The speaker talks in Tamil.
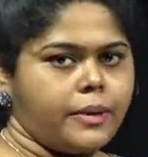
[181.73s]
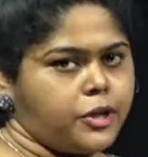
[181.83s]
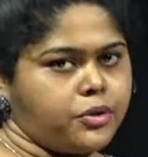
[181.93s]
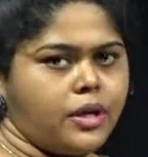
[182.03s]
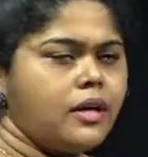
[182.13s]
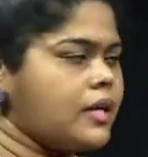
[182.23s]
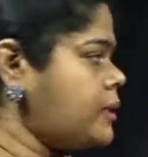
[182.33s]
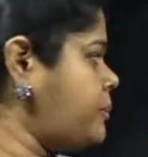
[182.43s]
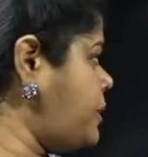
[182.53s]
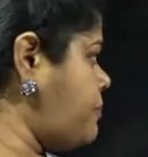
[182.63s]
மட்டும்தான்
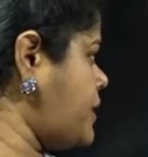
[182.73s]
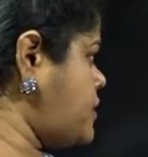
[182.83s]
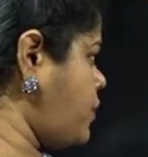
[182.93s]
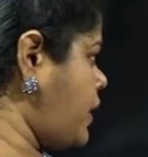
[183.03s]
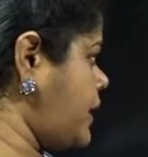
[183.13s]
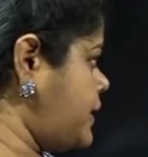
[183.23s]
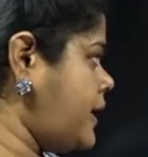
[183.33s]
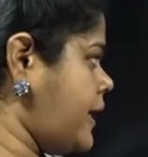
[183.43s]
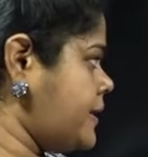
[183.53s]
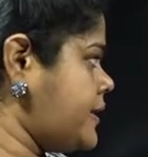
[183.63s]
அதை பற்றி பேசுவாங்க
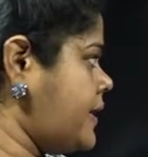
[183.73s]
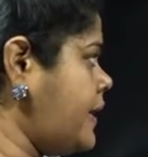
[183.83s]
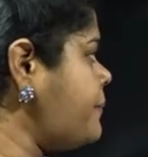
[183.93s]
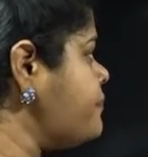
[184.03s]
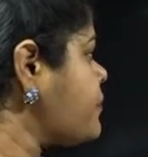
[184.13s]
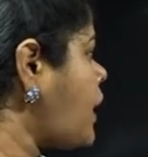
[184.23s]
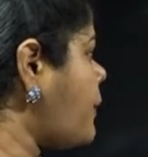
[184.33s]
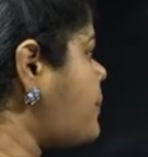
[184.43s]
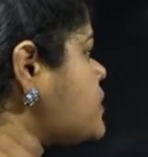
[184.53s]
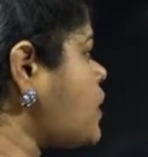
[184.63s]
இந்த இடத்துல
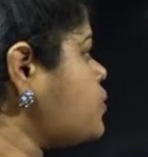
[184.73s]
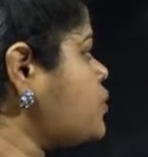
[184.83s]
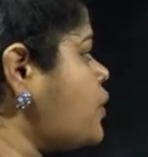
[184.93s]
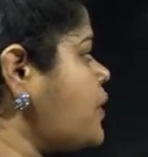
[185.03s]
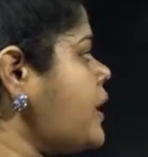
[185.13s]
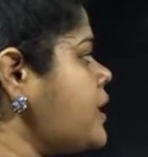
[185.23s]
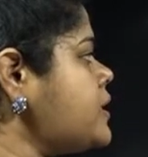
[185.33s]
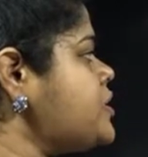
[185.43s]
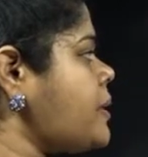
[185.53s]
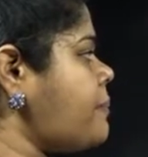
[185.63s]
அப்போது சவுத் கொரியா
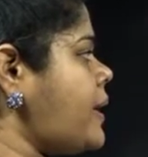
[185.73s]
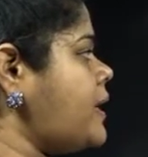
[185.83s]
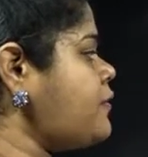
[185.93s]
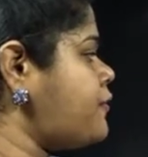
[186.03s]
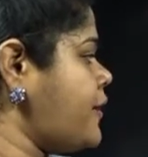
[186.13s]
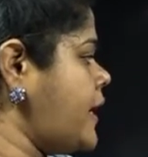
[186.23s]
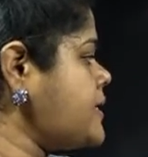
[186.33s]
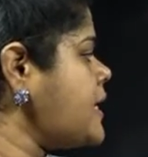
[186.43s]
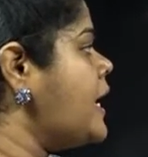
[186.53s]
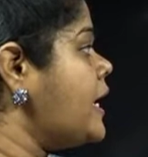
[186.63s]
அண்ட் ஜப்பான்
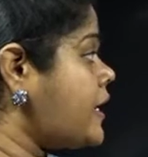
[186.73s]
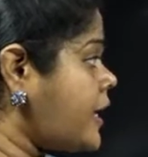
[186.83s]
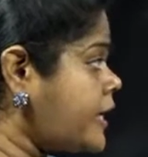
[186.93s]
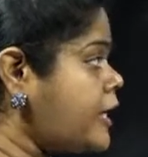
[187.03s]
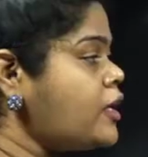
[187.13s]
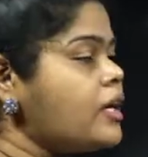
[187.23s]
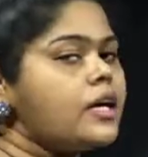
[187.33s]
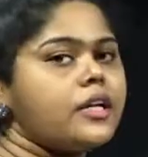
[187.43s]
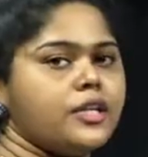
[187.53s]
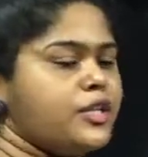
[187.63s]
ஃபேஸ்
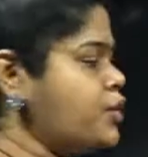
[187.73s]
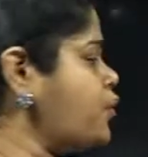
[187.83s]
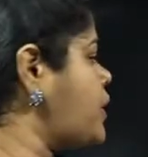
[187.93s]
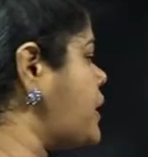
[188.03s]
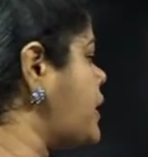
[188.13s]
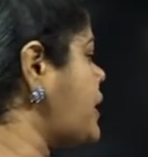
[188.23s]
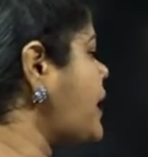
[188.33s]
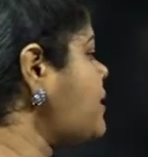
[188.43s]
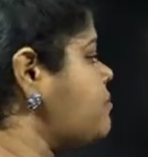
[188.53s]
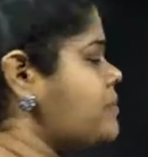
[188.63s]
ரெகுலர் நியூக்ளியர்
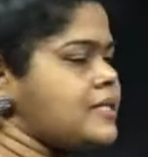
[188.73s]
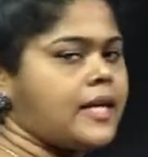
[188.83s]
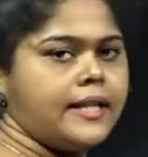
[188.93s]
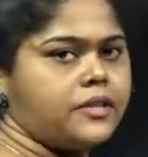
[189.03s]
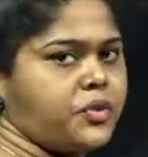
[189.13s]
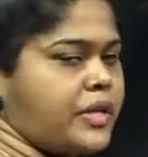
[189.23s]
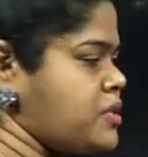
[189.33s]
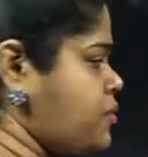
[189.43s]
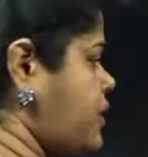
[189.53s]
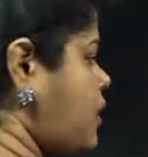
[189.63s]
அண்ட் மிசைல்
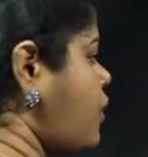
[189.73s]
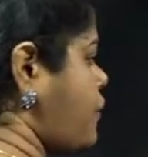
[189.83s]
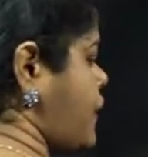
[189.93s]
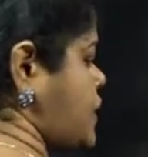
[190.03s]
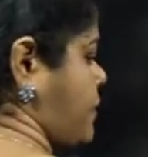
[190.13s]
த்ரெட்ஸ் வந்து அவங்க ஃபேஸ்